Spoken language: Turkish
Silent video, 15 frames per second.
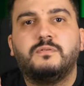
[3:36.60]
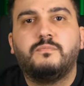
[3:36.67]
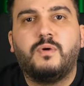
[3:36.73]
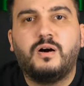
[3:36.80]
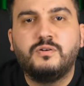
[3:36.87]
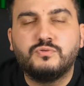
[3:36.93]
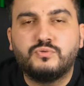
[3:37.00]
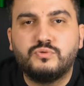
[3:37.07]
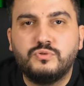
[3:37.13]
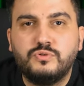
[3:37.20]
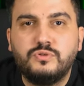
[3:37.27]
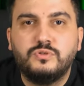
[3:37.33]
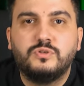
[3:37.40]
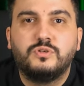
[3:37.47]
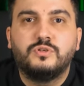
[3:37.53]

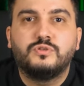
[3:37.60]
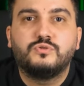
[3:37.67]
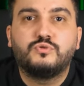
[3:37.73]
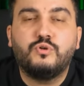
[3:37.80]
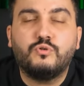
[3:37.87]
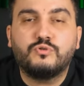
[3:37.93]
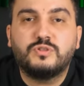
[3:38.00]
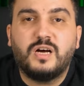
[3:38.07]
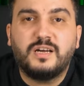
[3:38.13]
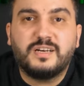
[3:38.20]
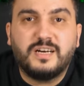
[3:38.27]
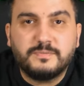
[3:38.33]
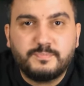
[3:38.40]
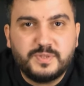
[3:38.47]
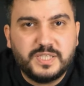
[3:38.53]
mouse'u çok daha
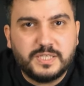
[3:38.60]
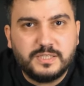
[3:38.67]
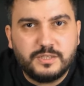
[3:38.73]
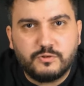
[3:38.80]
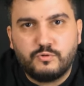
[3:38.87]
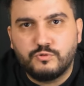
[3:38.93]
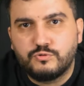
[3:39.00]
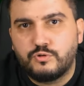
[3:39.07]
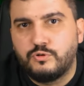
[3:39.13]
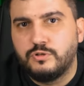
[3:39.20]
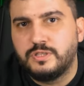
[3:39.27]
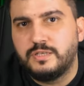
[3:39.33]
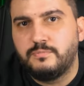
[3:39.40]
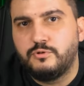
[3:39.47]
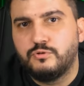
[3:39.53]
rahat bir şekilde
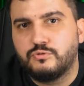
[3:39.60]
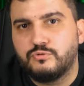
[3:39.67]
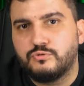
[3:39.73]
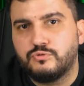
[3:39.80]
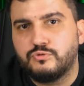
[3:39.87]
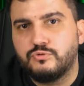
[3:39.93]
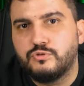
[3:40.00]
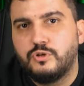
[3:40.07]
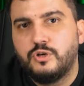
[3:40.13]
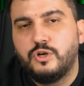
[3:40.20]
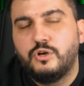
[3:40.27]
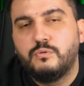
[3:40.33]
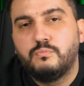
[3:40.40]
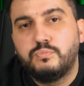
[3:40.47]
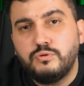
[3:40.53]
kontrol edebiliyorsunuz.
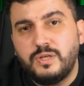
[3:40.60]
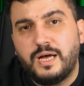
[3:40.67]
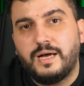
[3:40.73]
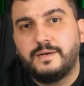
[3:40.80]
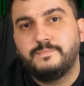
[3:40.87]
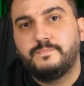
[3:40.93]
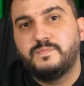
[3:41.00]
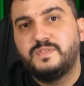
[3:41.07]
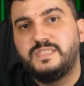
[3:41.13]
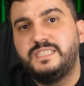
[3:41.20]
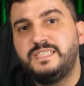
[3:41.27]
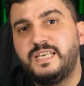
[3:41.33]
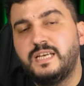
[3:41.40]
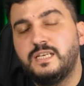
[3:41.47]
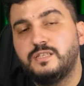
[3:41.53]
Bu da
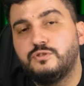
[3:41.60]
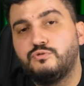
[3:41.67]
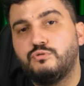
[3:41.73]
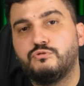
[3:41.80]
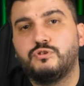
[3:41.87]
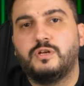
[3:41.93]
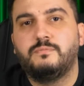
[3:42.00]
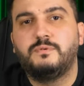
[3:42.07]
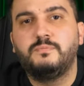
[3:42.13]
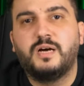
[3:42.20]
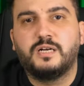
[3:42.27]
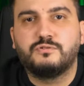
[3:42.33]
size çok önemli bir